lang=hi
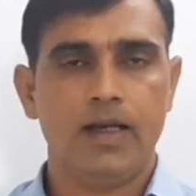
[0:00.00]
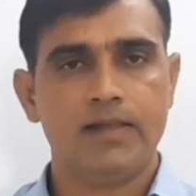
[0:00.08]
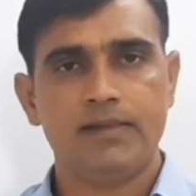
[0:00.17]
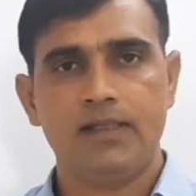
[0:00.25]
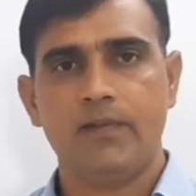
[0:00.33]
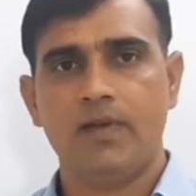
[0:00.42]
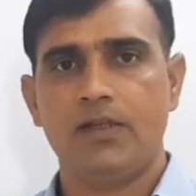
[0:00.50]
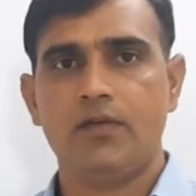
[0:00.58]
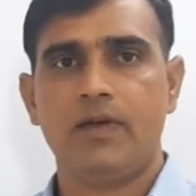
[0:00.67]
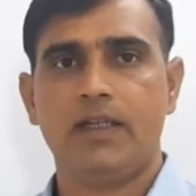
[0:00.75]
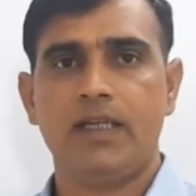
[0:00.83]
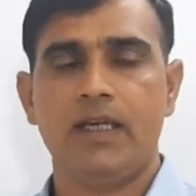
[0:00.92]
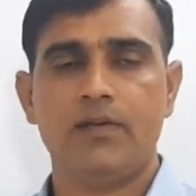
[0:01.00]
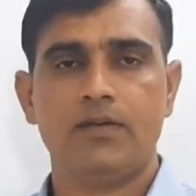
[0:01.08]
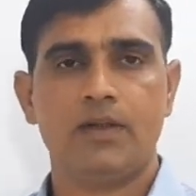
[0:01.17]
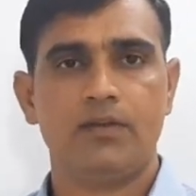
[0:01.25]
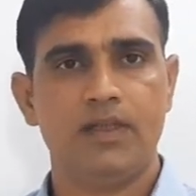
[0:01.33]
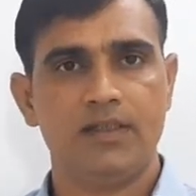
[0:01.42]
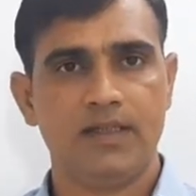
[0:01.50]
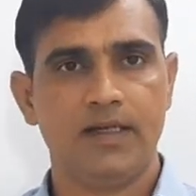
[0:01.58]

आज की हमारी जो व्याख्या है उसका उद्देश्य